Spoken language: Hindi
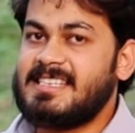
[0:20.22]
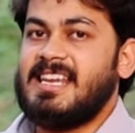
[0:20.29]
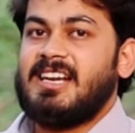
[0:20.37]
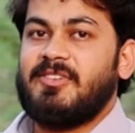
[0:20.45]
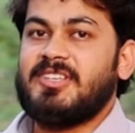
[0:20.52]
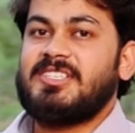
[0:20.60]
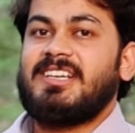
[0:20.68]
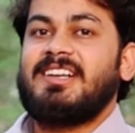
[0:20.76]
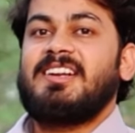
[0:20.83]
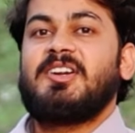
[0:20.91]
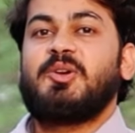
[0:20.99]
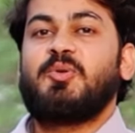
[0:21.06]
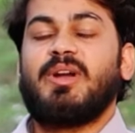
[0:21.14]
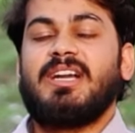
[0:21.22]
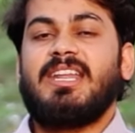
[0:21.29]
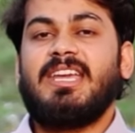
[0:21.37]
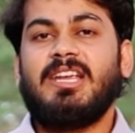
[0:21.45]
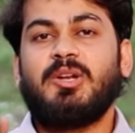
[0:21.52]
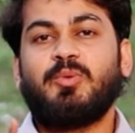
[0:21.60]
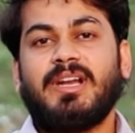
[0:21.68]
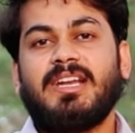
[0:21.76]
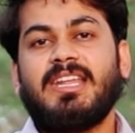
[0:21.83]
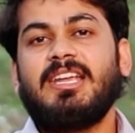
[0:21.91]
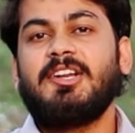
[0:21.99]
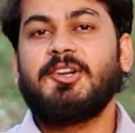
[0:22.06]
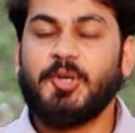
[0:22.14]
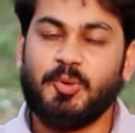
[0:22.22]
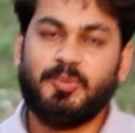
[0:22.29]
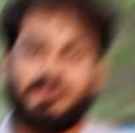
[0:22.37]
डी एडवेंचर ट्वेंटी ट्वेंटी टू